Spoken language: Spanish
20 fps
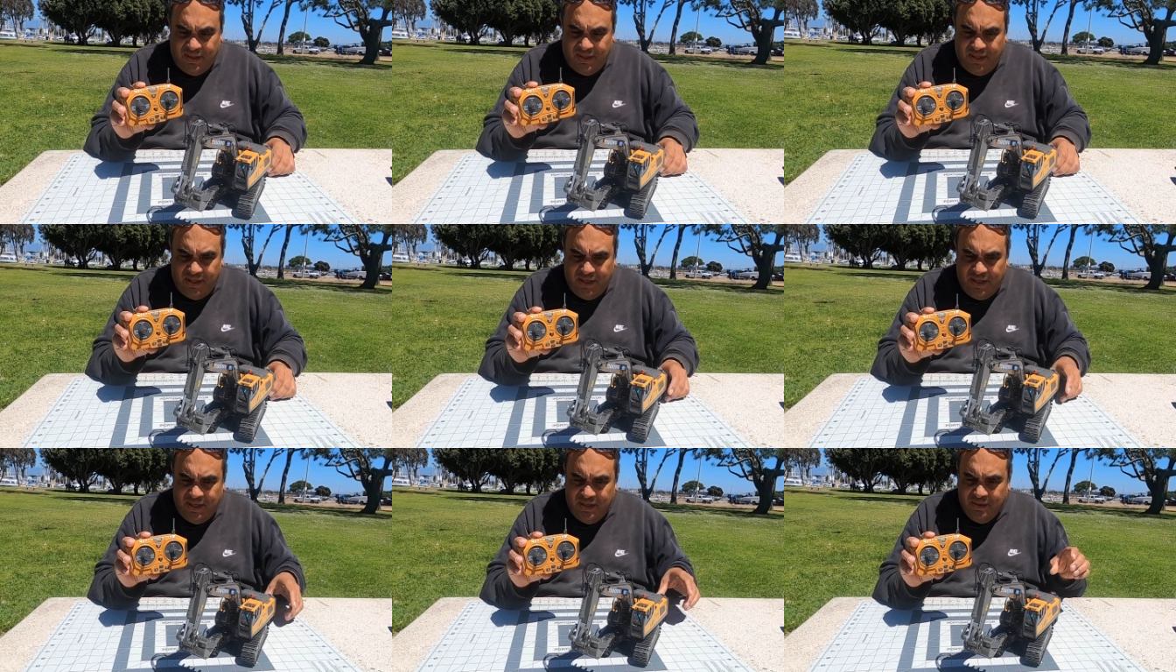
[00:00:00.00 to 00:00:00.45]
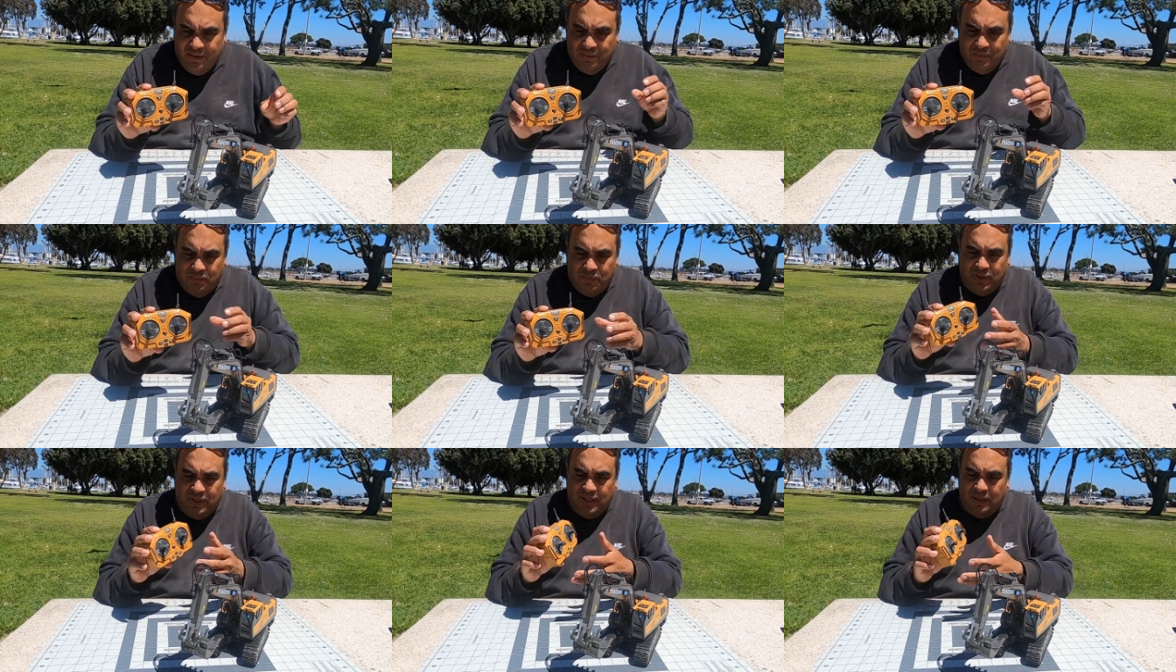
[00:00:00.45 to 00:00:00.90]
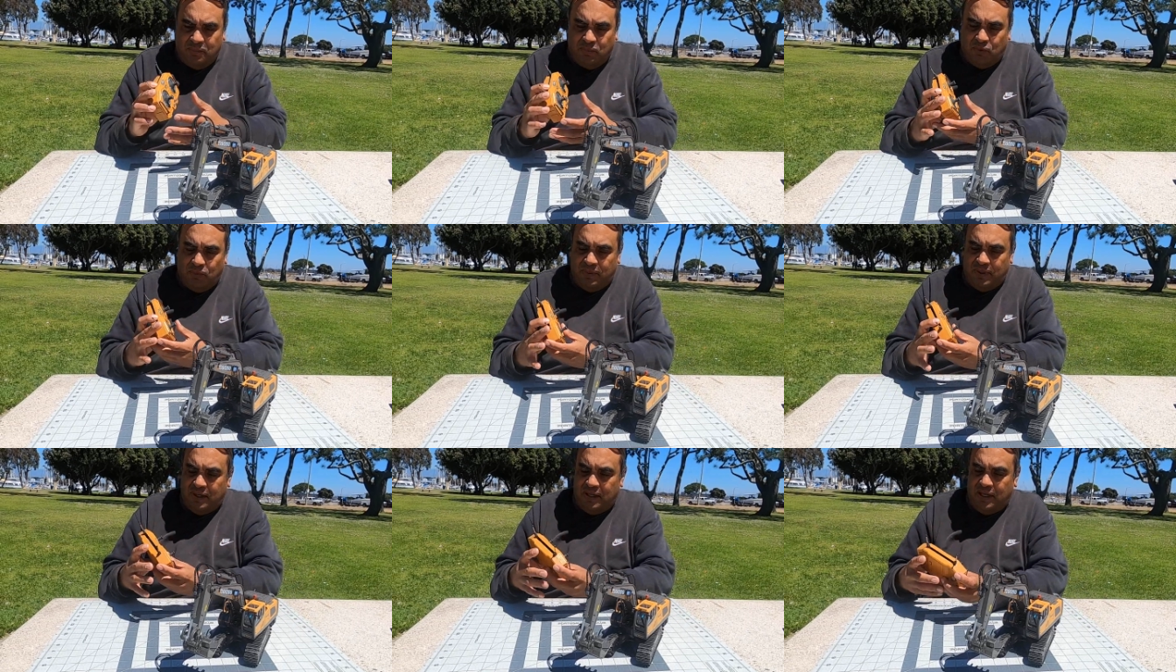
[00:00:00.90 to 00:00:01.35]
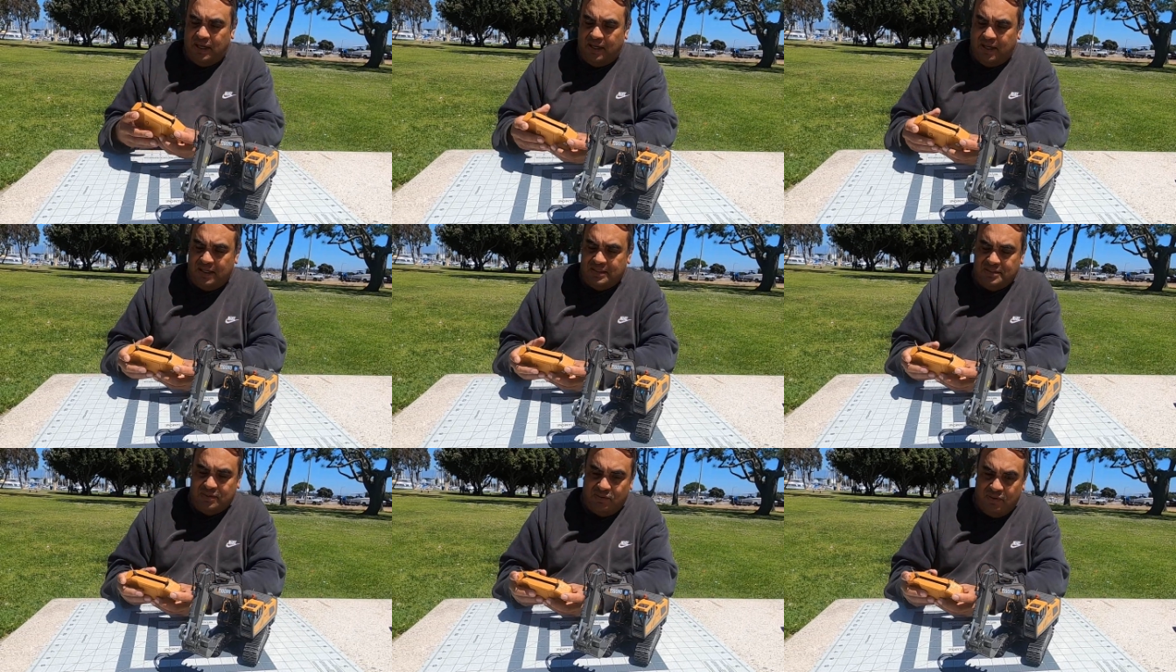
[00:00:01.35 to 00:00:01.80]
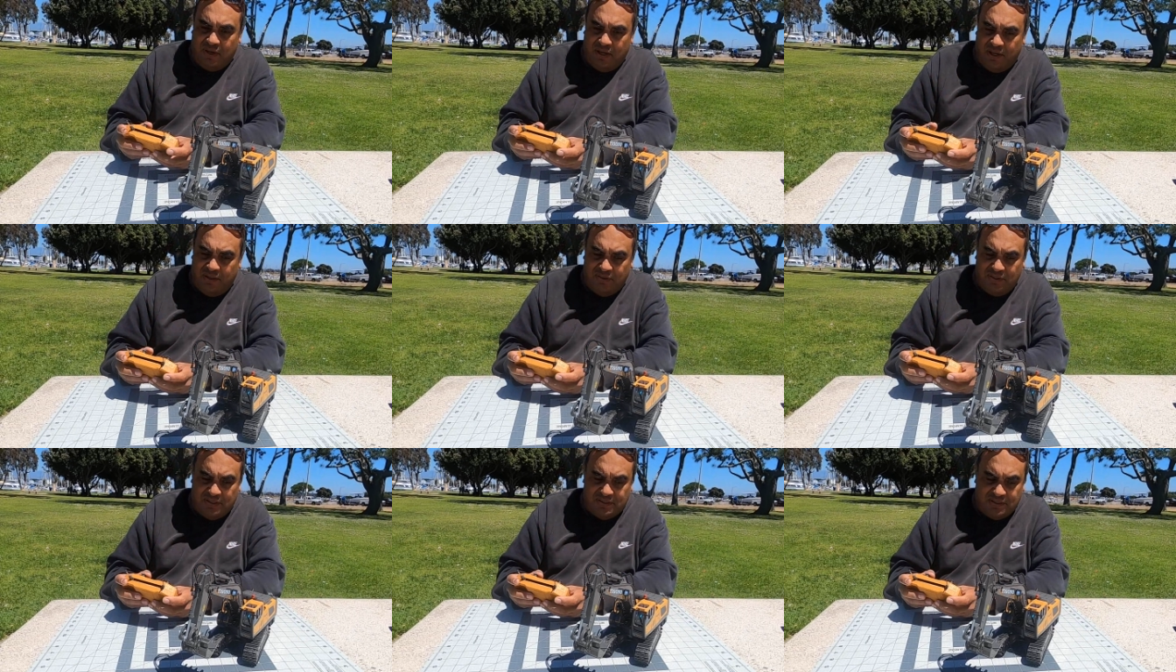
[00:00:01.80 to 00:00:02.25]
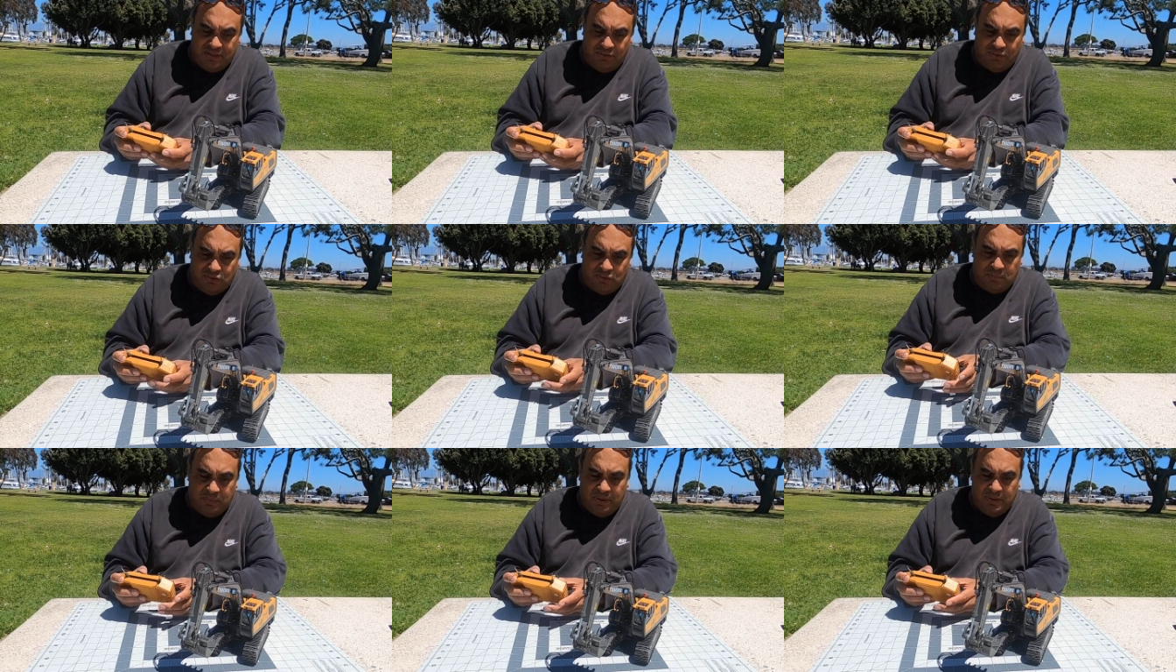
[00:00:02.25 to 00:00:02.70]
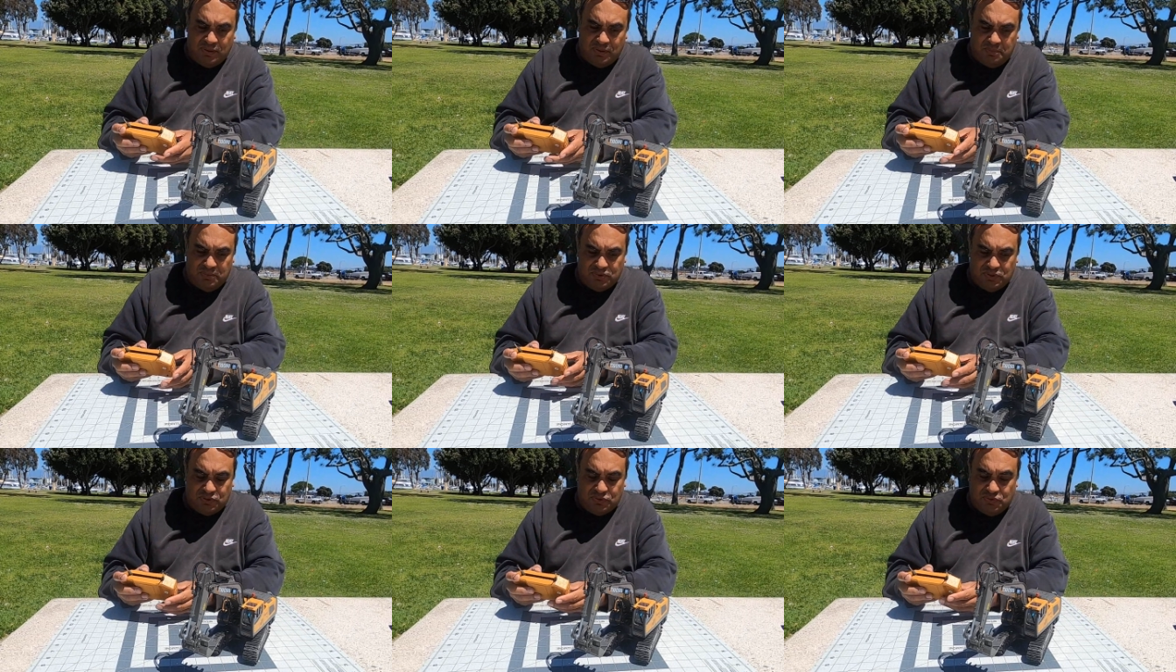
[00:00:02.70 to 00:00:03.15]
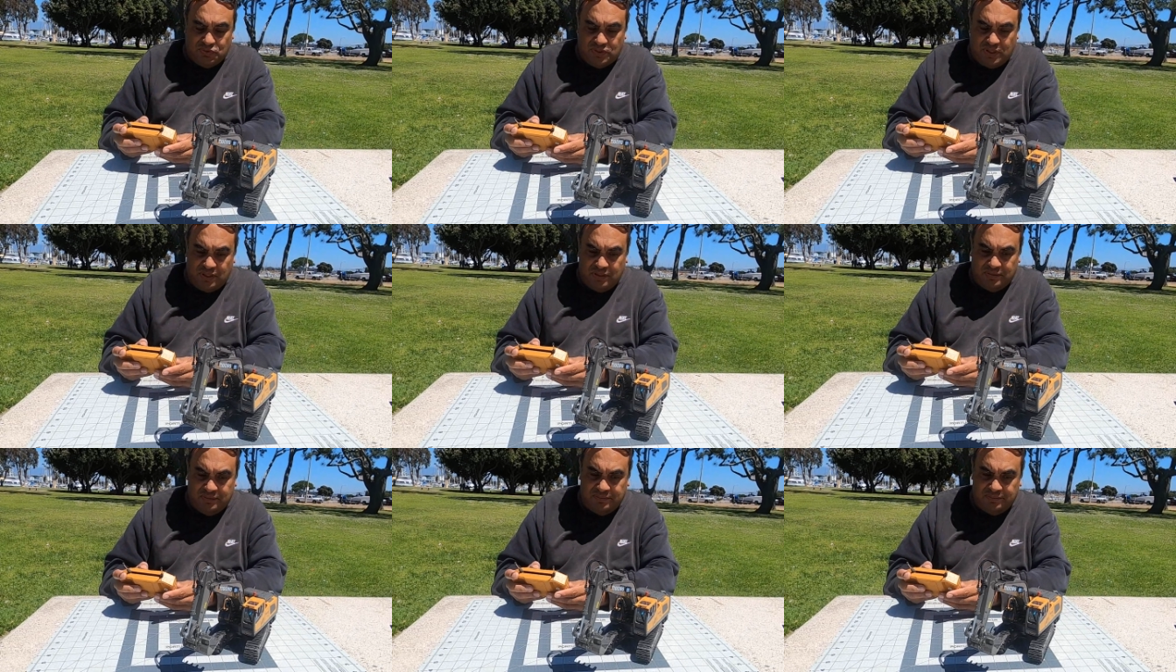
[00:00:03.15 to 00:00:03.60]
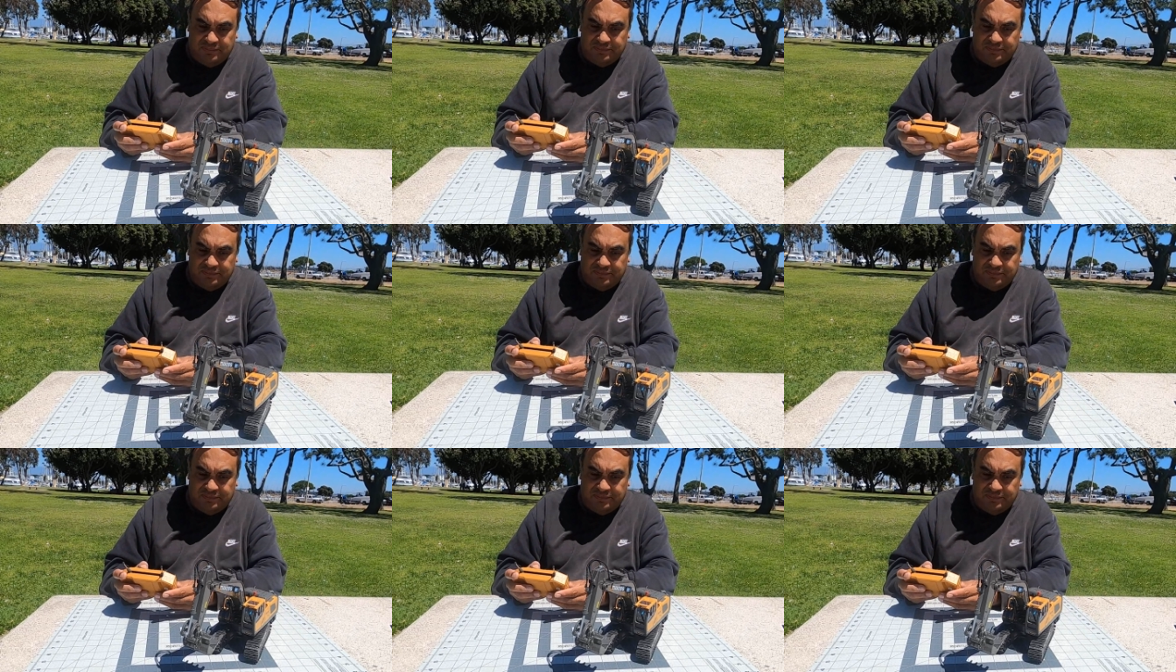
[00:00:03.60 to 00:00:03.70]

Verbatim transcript: Y voy a moverla hacia un lado y hacia el otro para ver cómo se escucha.